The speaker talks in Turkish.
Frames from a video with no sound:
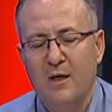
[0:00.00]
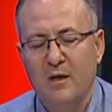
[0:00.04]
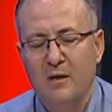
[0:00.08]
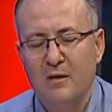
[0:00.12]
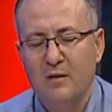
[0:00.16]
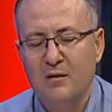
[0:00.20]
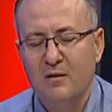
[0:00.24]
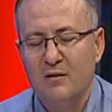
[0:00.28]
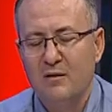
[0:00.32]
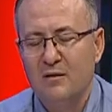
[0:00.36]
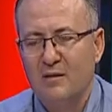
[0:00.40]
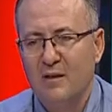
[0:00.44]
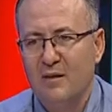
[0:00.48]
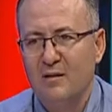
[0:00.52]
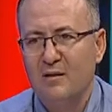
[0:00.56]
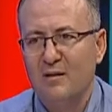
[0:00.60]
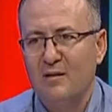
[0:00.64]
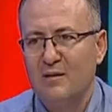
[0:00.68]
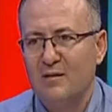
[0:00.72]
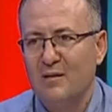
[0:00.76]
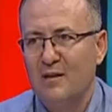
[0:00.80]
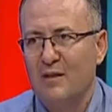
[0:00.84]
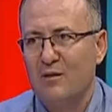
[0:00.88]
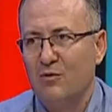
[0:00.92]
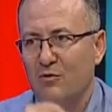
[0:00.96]
E,
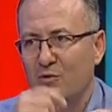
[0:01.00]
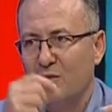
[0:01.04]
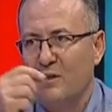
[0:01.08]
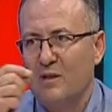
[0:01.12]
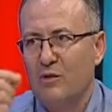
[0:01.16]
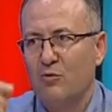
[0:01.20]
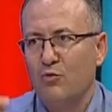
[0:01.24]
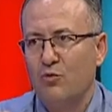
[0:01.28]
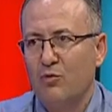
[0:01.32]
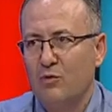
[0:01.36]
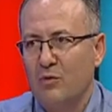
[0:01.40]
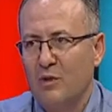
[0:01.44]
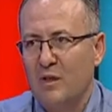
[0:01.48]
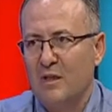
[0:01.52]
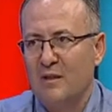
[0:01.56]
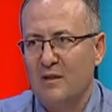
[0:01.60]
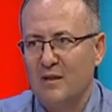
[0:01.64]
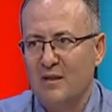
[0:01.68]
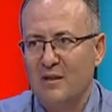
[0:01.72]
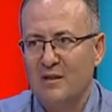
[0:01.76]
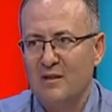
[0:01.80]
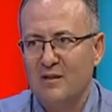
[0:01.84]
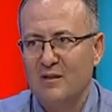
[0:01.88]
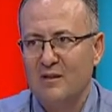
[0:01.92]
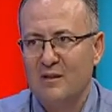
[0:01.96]
hani genel olarak o
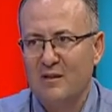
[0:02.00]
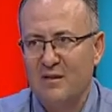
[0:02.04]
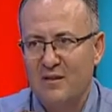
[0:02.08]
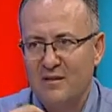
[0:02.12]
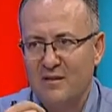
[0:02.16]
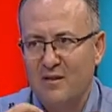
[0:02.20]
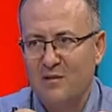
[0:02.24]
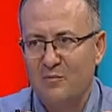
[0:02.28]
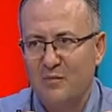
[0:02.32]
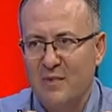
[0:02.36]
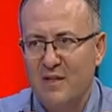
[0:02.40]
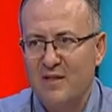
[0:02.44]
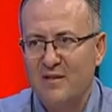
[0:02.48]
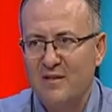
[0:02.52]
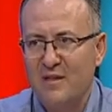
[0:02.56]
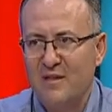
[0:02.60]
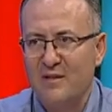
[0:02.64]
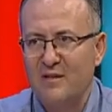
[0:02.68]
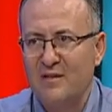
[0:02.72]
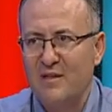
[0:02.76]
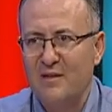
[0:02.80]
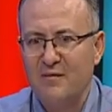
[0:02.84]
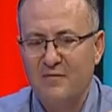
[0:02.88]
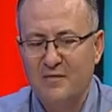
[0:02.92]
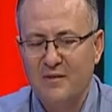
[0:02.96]
kadar hani aslında
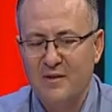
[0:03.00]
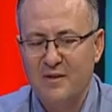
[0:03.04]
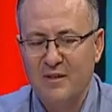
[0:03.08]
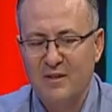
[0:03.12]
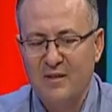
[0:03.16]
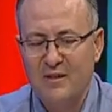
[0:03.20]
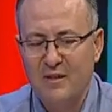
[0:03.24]
bahsedilen fıtık